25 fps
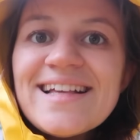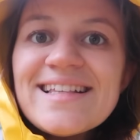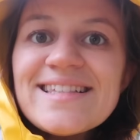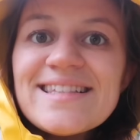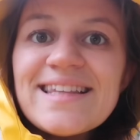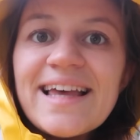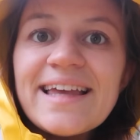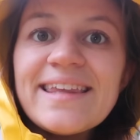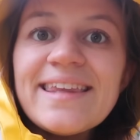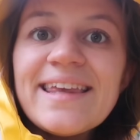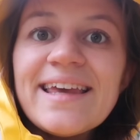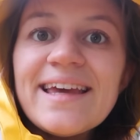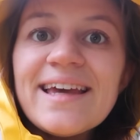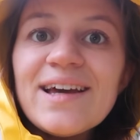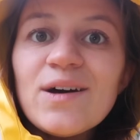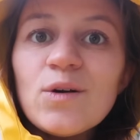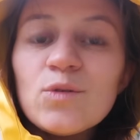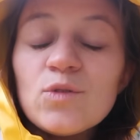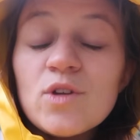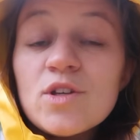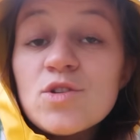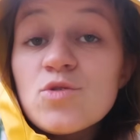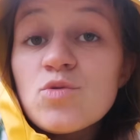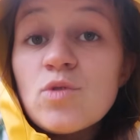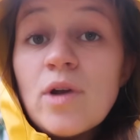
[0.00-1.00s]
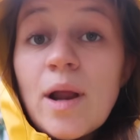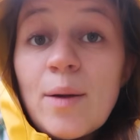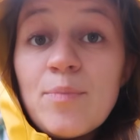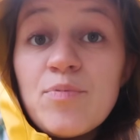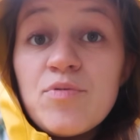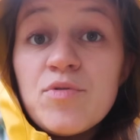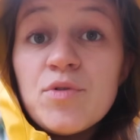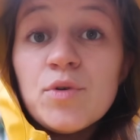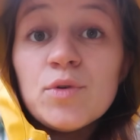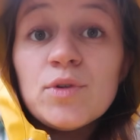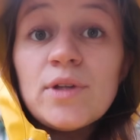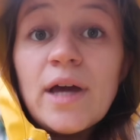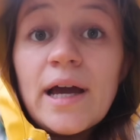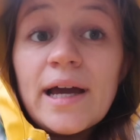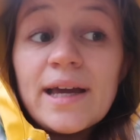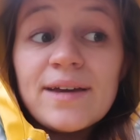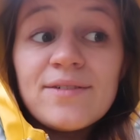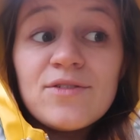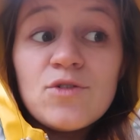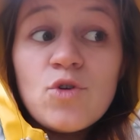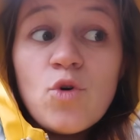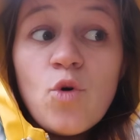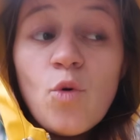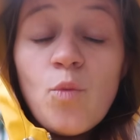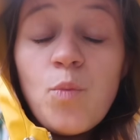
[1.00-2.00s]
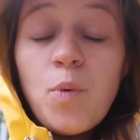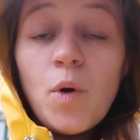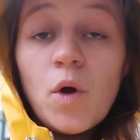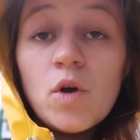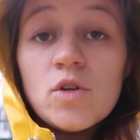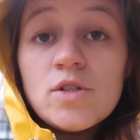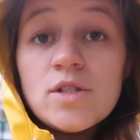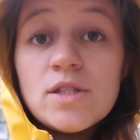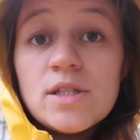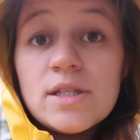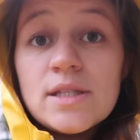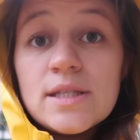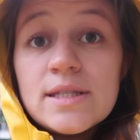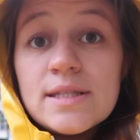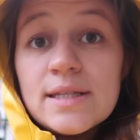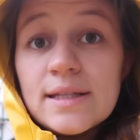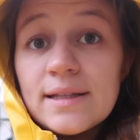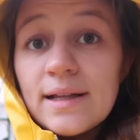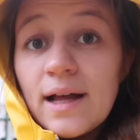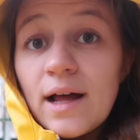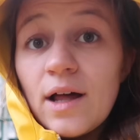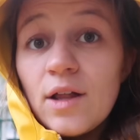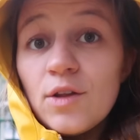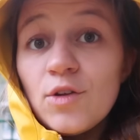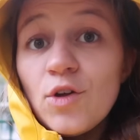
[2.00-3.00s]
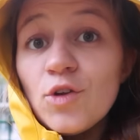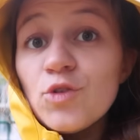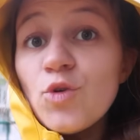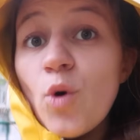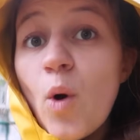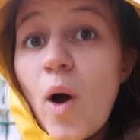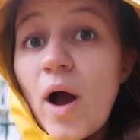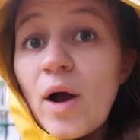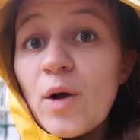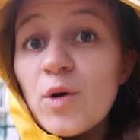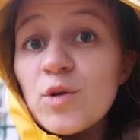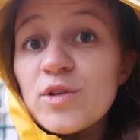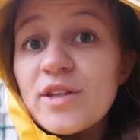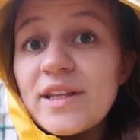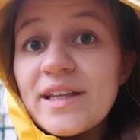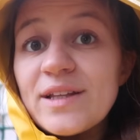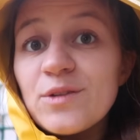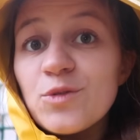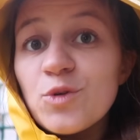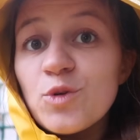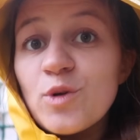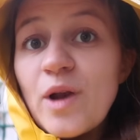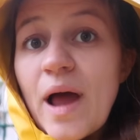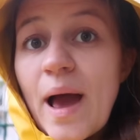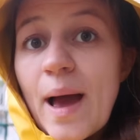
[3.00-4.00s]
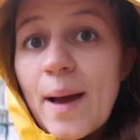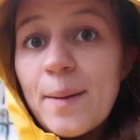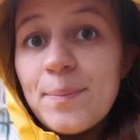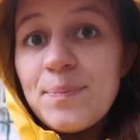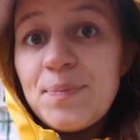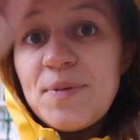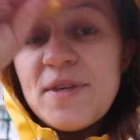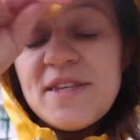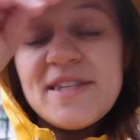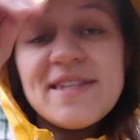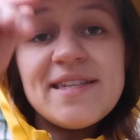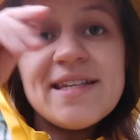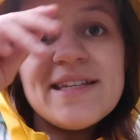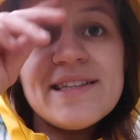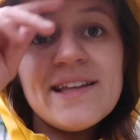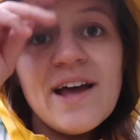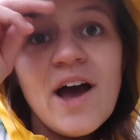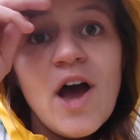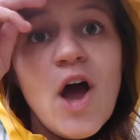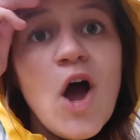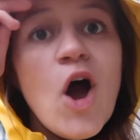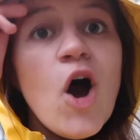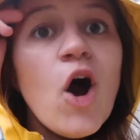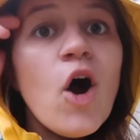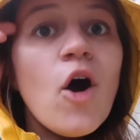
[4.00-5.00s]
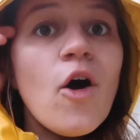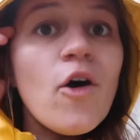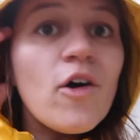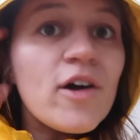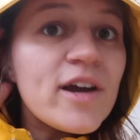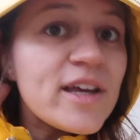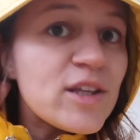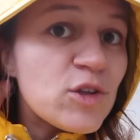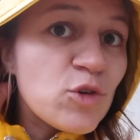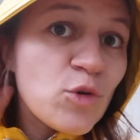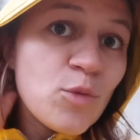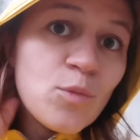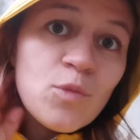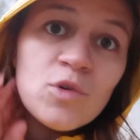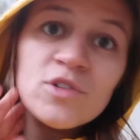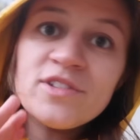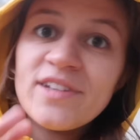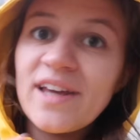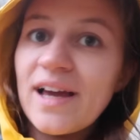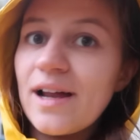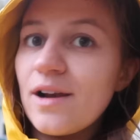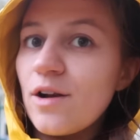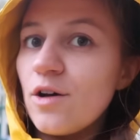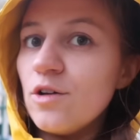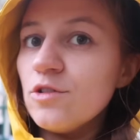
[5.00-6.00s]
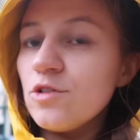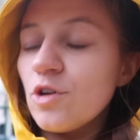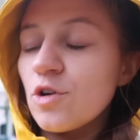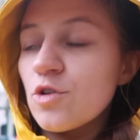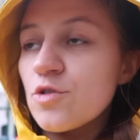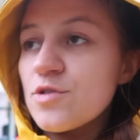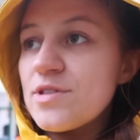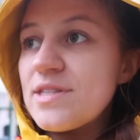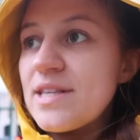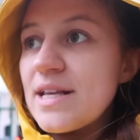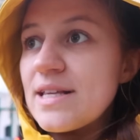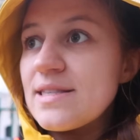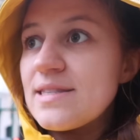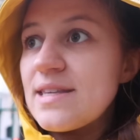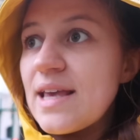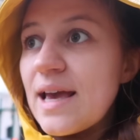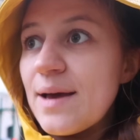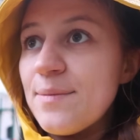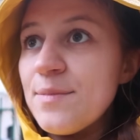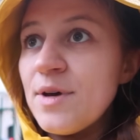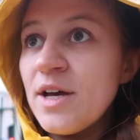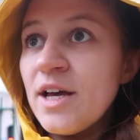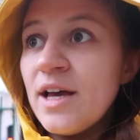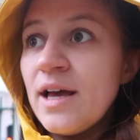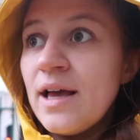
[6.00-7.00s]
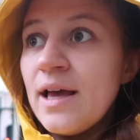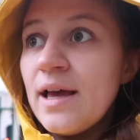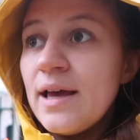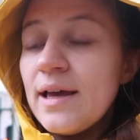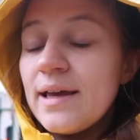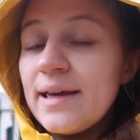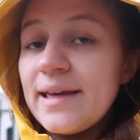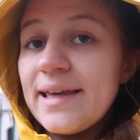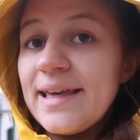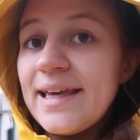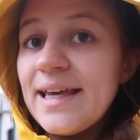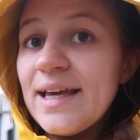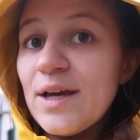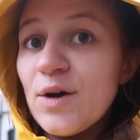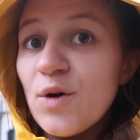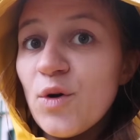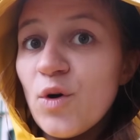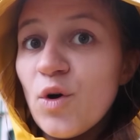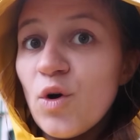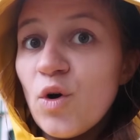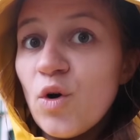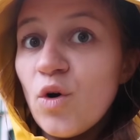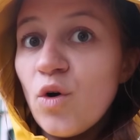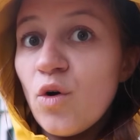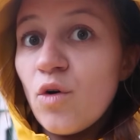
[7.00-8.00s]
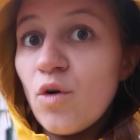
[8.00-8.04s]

Ça y est, on est sous la pluie, on est arrivé au compost. C'est un endroit à côté de la piscine Henri de Monterland dans le 16e. Et euh,